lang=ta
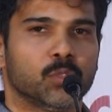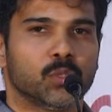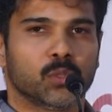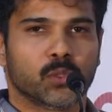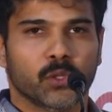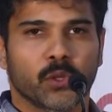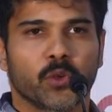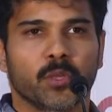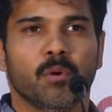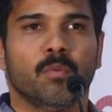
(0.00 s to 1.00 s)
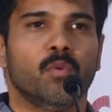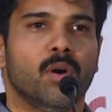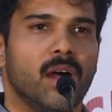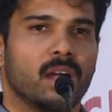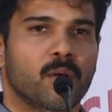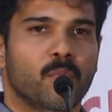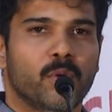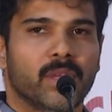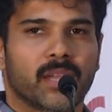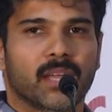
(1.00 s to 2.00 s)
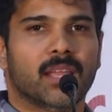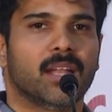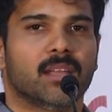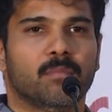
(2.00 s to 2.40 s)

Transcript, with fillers: ஸோ இது யோகி பாபு அங்கே போய் என்ன கலாட்டா